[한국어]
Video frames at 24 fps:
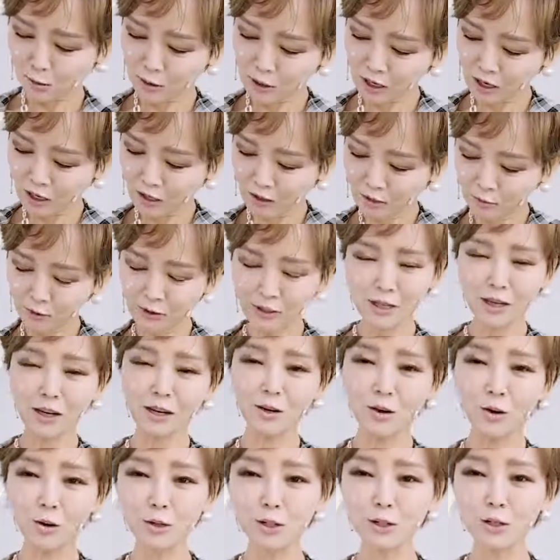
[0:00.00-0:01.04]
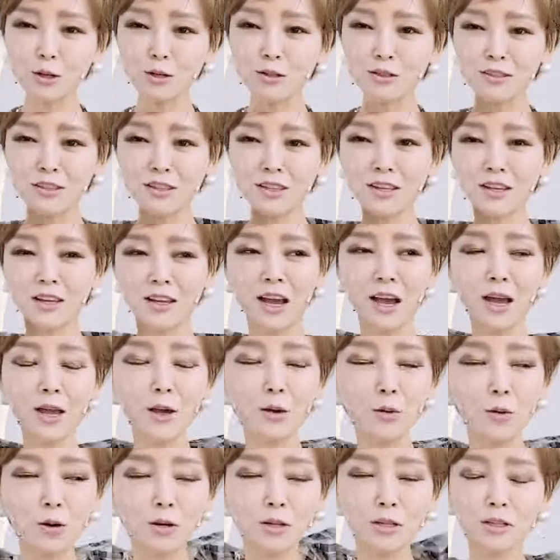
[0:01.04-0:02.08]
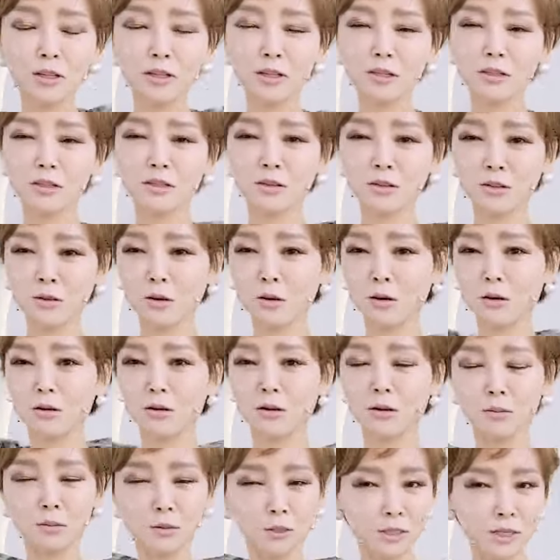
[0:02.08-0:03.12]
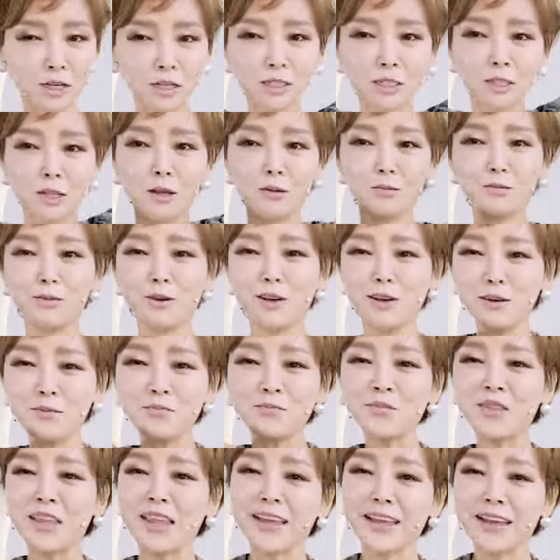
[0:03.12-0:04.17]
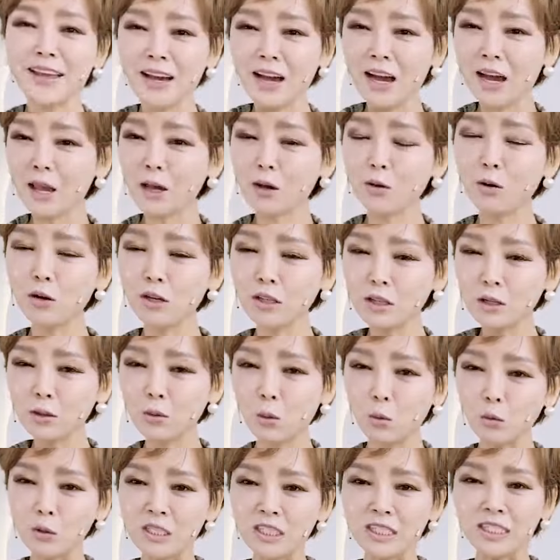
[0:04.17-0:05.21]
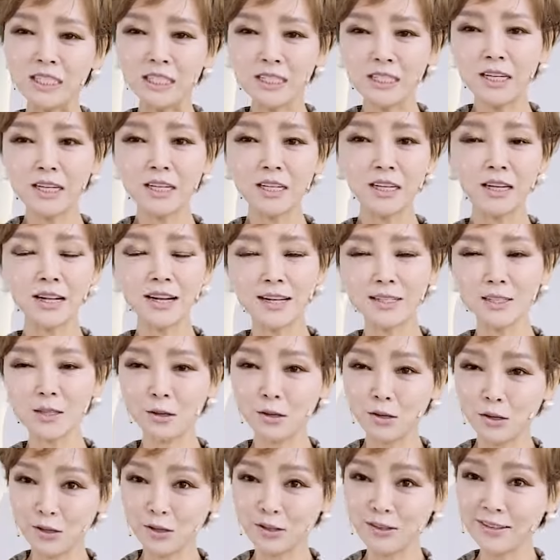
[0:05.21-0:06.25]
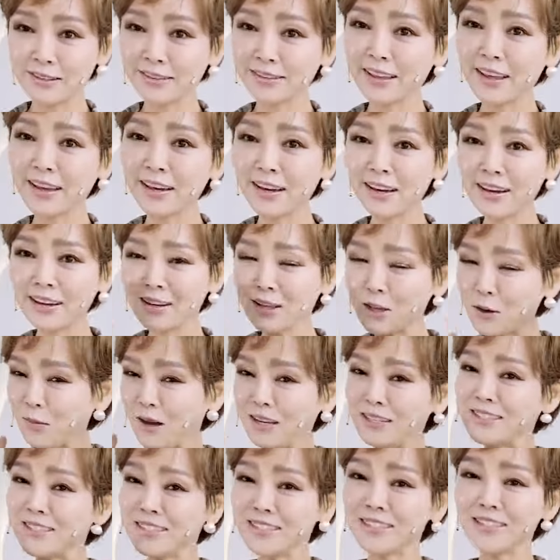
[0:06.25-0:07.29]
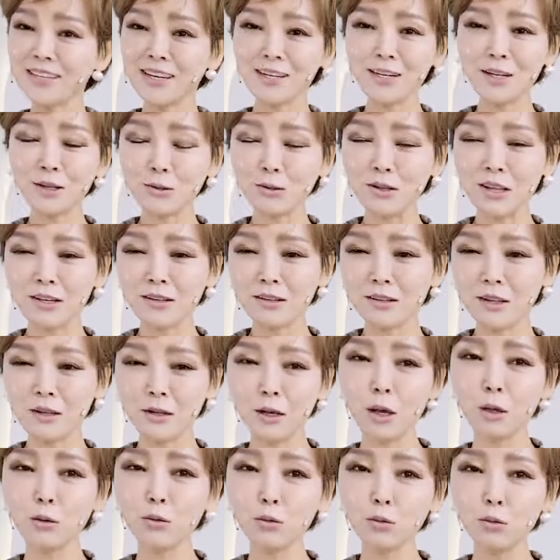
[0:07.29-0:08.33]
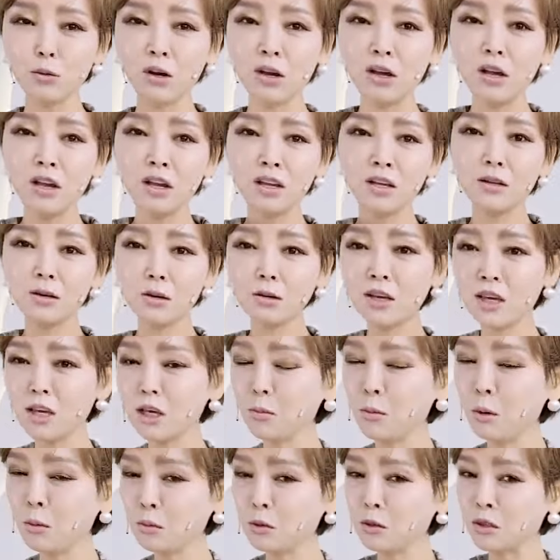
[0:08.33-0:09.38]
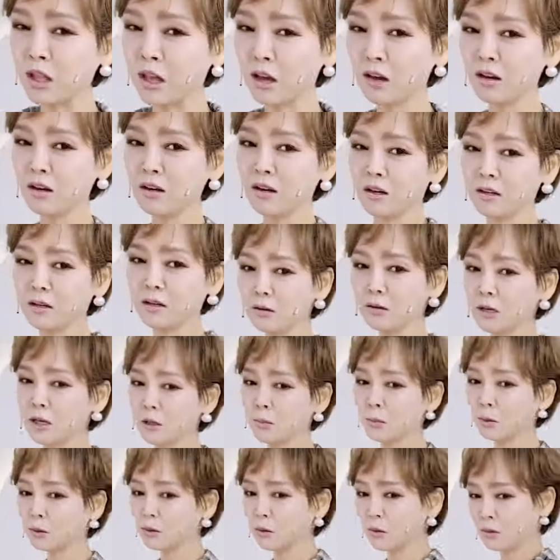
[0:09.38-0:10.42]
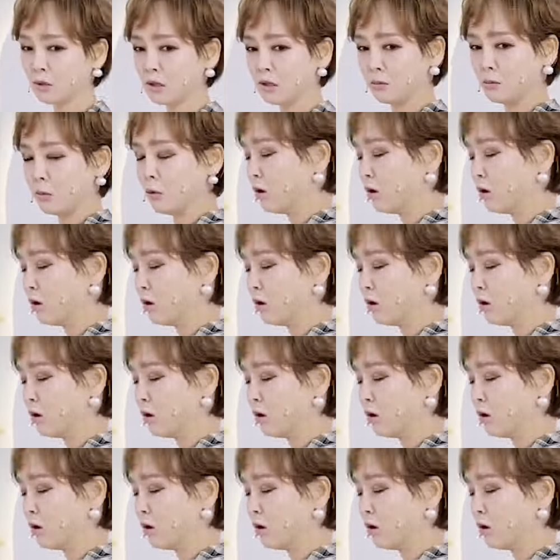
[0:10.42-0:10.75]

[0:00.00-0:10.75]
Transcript: 그냥 걸쳤는데, 하이 퀄리티는 스카치 테이프예요. 하이 퀄리티는 옷이 지자리를 가서 내가 이렇게 만지지 않아도 되는데, 얘도 이렇게 힘없는 애가 이렇게 입었더니